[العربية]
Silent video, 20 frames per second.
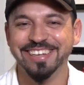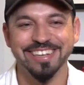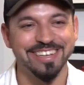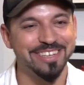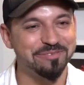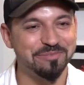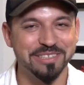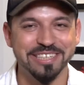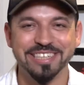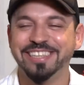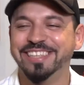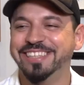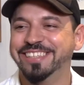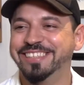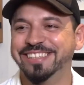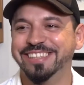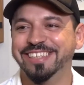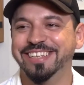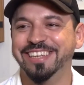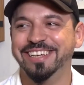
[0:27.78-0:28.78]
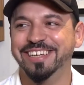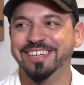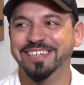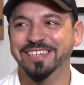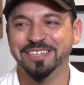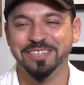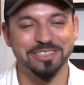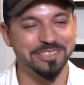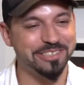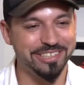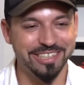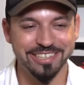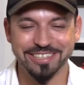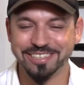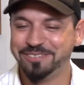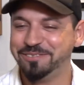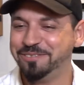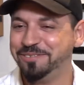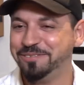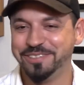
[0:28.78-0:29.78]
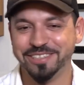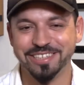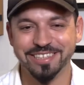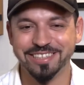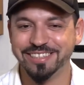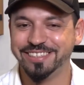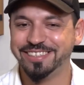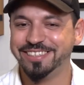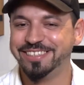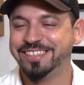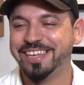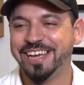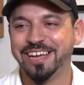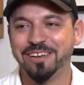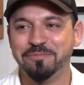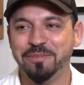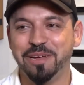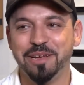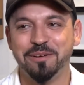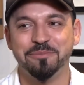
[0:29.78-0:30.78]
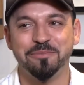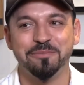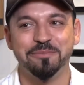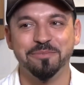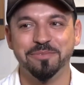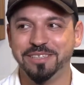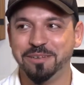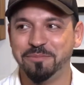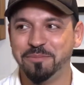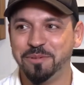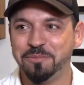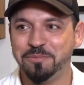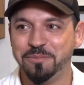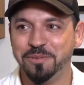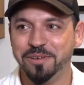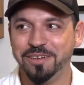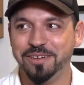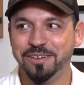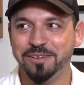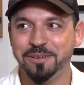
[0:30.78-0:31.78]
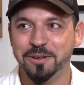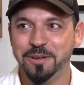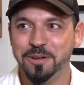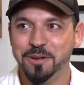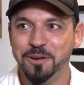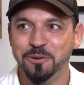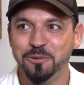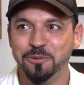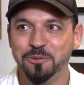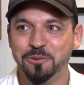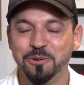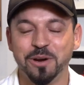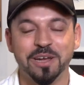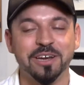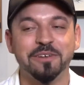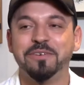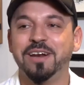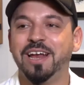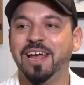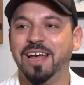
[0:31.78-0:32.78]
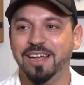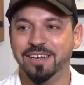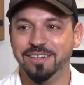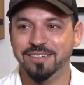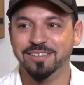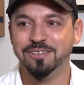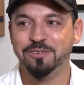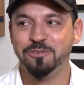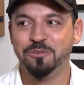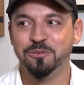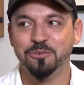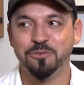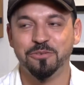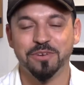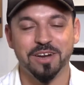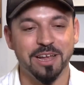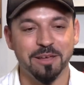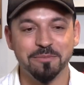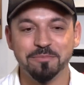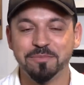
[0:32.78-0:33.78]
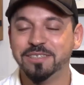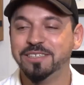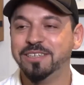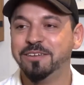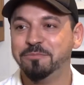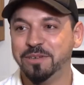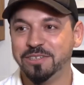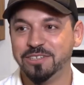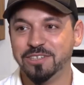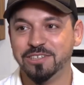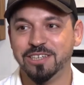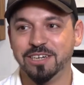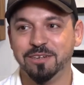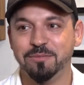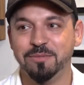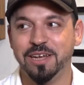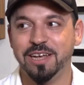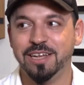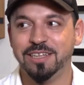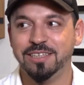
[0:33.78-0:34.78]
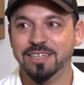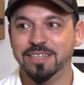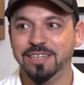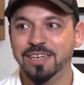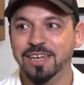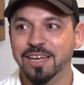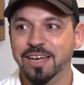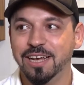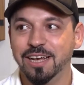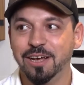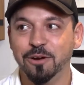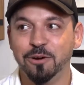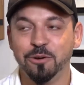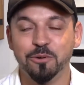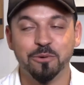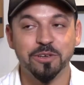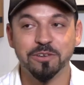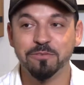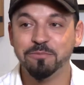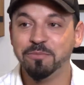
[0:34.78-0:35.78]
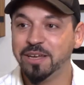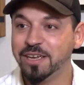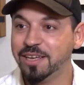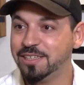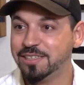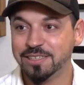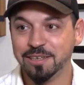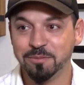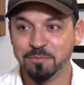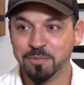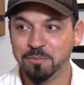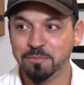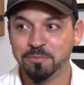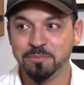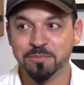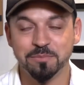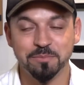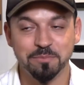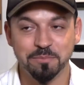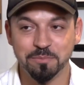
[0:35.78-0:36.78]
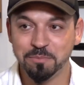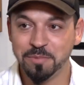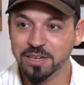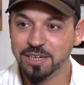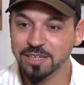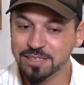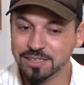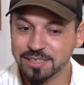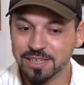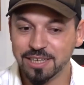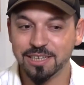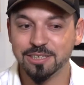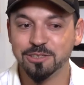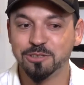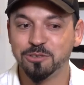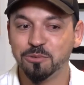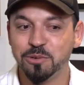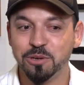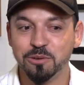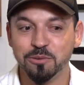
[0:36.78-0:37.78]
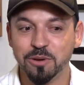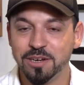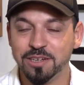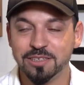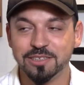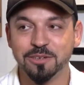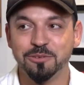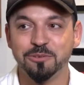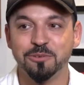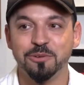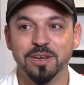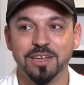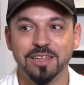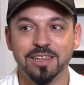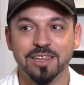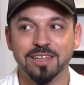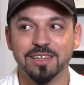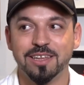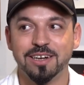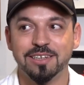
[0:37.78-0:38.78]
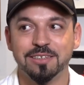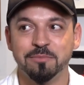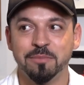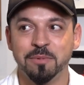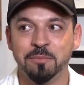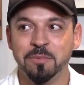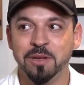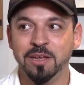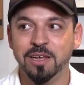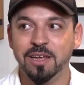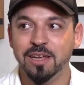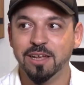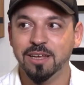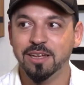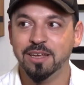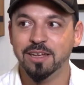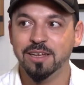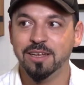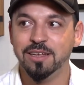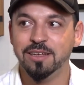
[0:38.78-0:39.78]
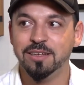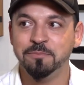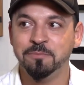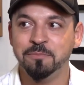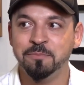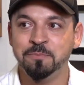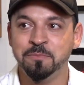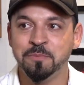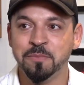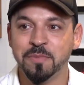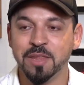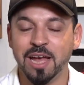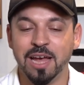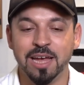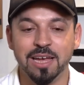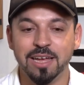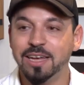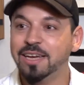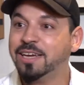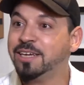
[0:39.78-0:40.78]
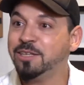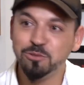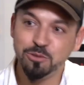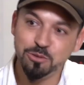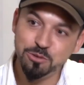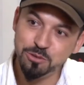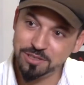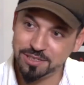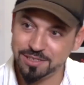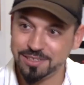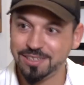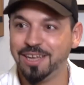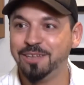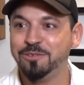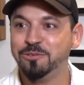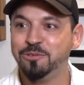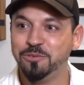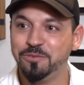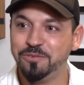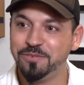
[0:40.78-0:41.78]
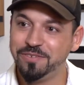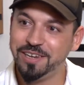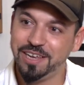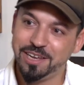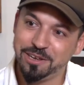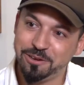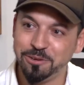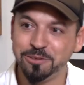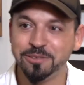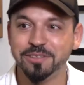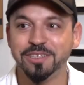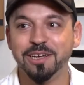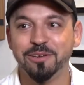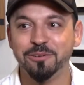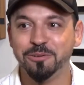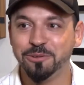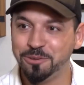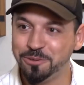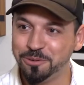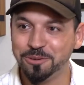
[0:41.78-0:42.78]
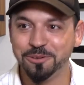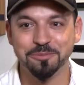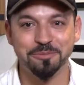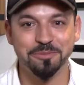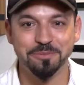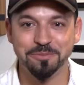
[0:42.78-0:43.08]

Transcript: مشيت جيت جيت نشتغل معاه زعما وانا فرحان وفرحان بزاف بالتجربه هذه آه، وكيف ما قلت زعما منين ساليت التصوير وانا تنقول هاد الهضره زعما غير ندوز عنده في ليكرون ديالو